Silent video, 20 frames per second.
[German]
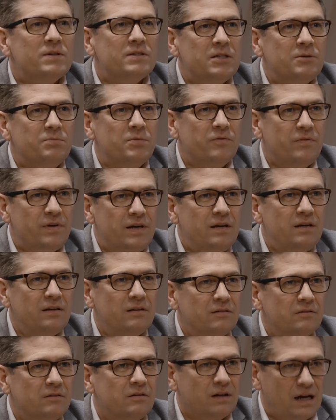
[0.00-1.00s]
man sich
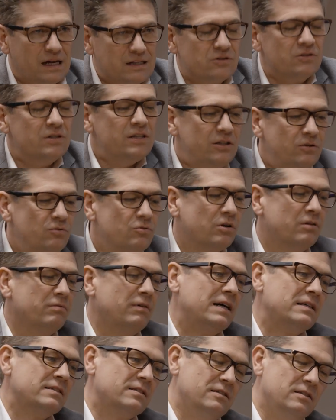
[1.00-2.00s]
bewegen, also nicht nur
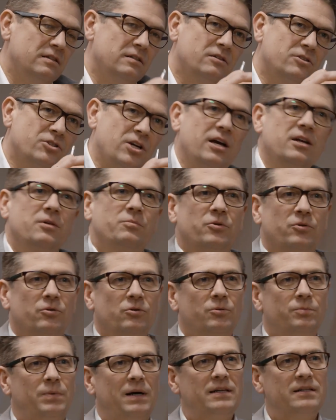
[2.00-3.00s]
quasi eine gescheite
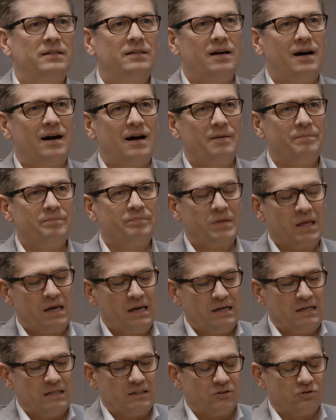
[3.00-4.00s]
Produktpalette haben,
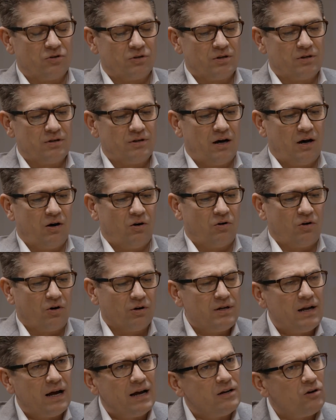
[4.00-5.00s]
sondern auch
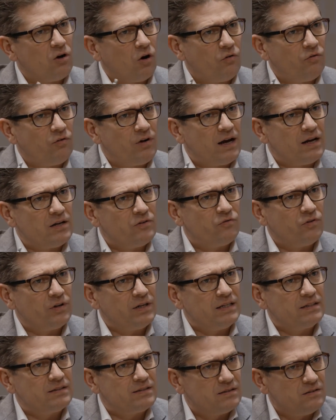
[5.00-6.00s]
online, offline
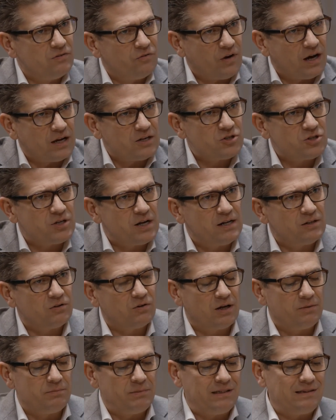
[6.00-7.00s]
vernetzen,
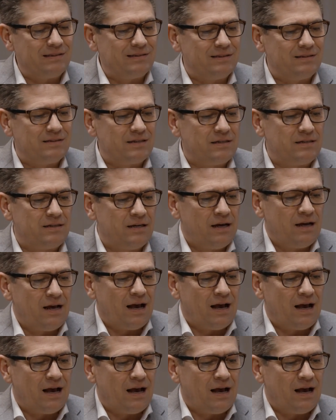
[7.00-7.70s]
Veranstaltungen anbieten. Sie sind